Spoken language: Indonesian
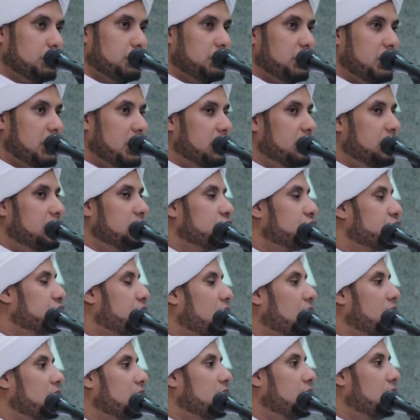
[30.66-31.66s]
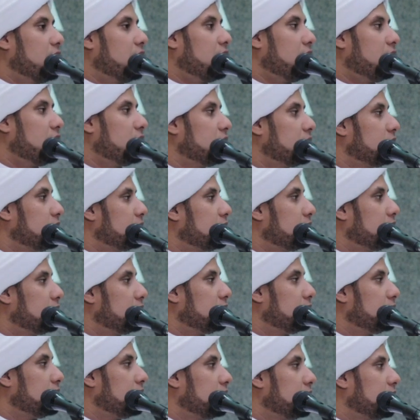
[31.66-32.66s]
yang insya Allah
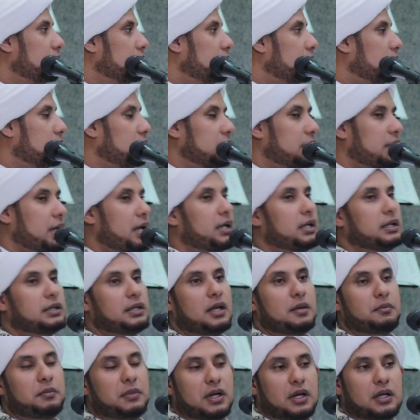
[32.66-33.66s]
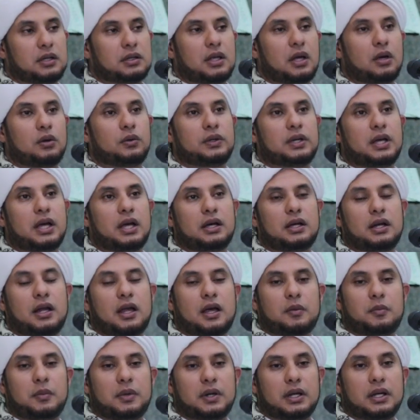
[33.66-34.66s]
Ketika kita mengetahui
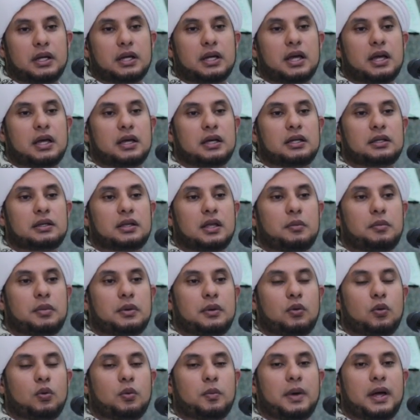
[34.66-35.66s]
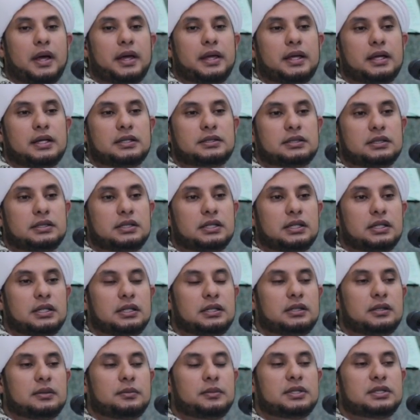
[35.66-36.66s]
akhlak mereka, kita berupaya
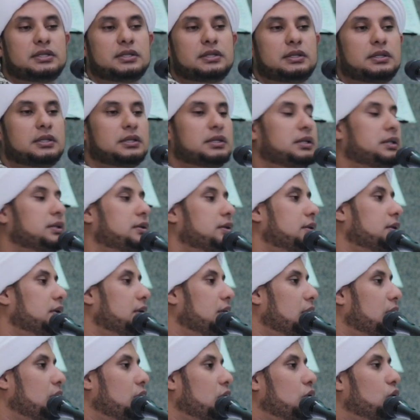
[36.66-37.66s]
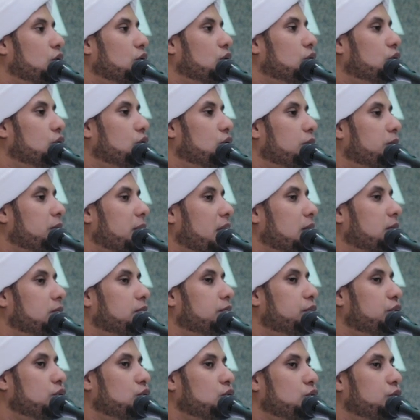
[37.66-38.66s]
sedikit demi sedikit untuk
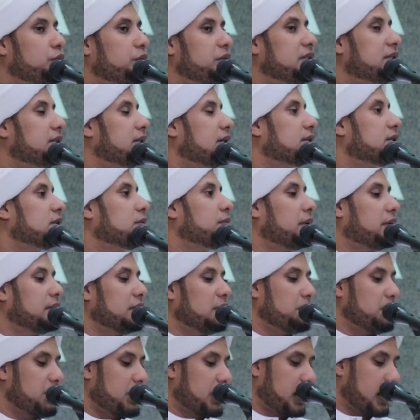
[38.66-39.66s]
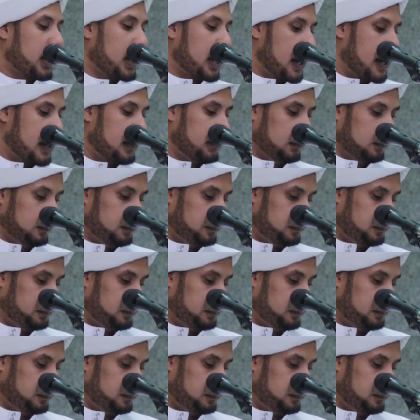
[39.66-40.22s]
mampu bisa seperti mereka.